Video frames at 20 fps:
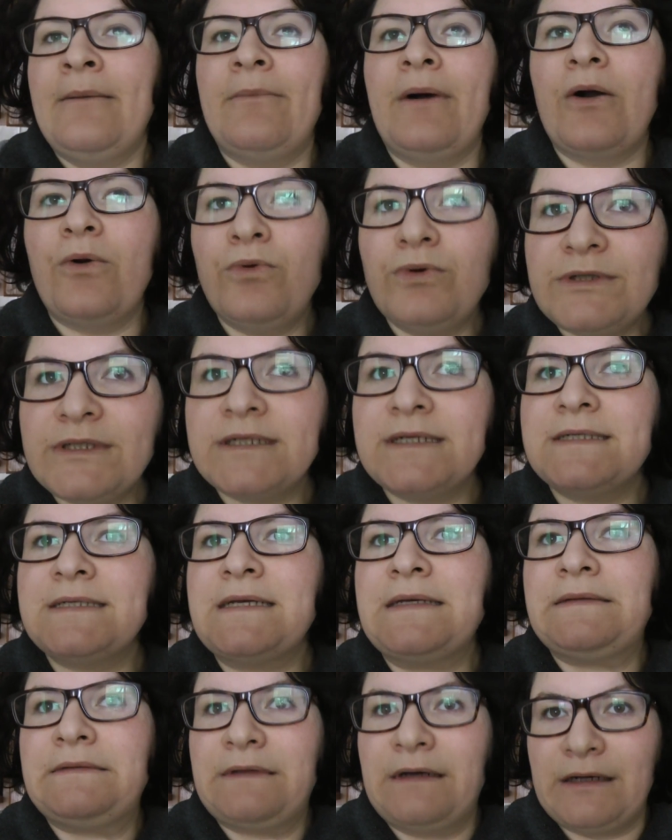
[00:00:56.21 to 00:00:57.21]
Могу
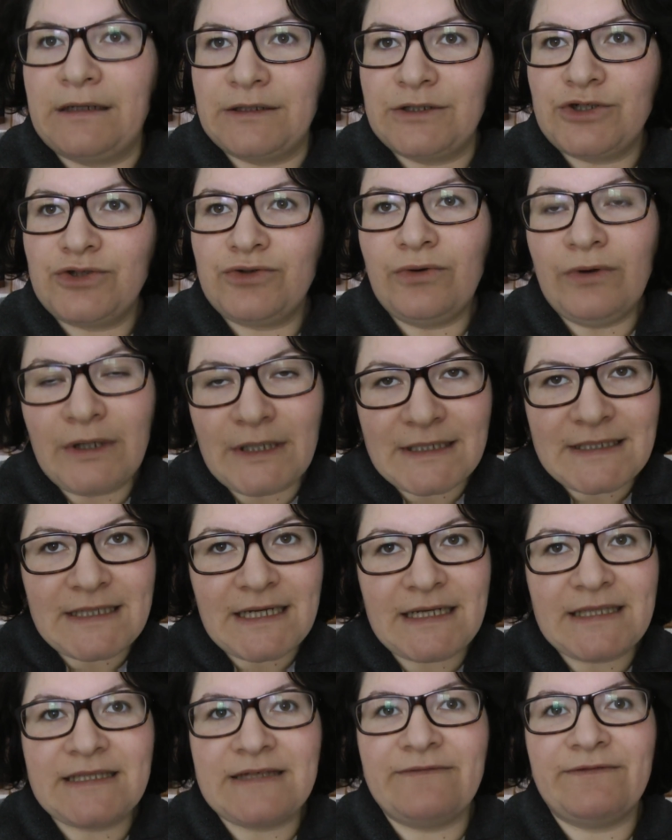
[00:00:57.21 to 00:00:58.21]
сказать так, что
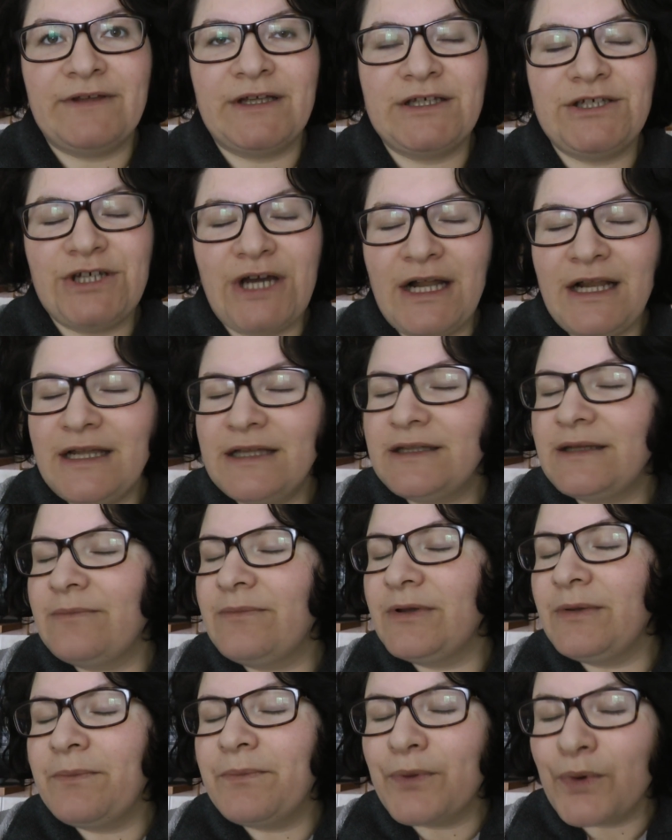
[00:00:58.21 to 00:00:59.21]
касается в начале, это
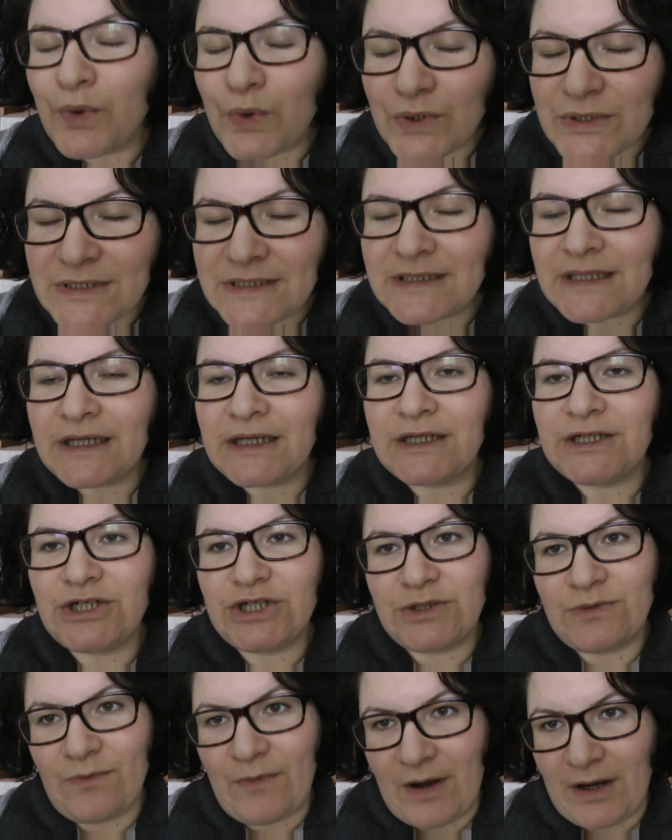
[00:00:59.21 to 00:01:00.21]
был просто
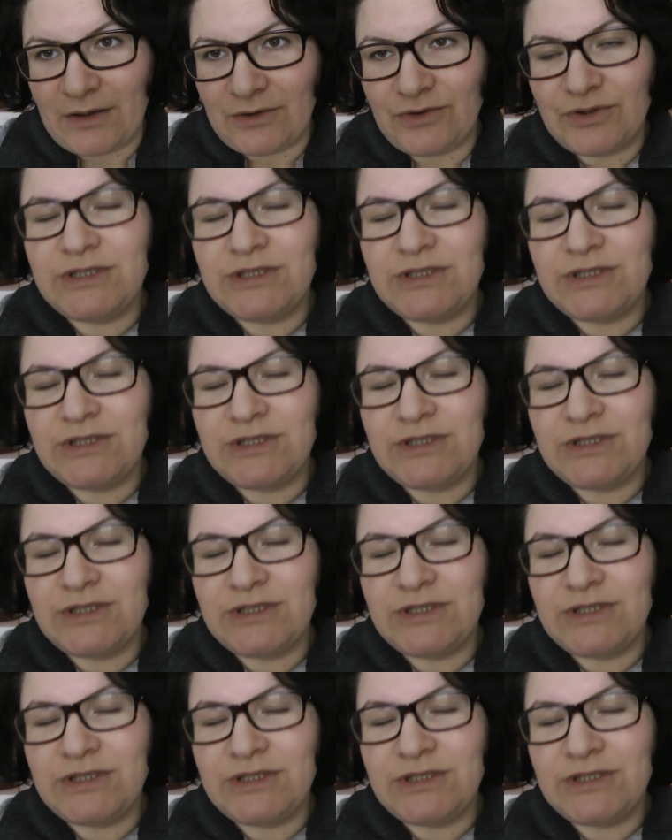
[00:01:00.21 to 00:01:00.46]
кошмар.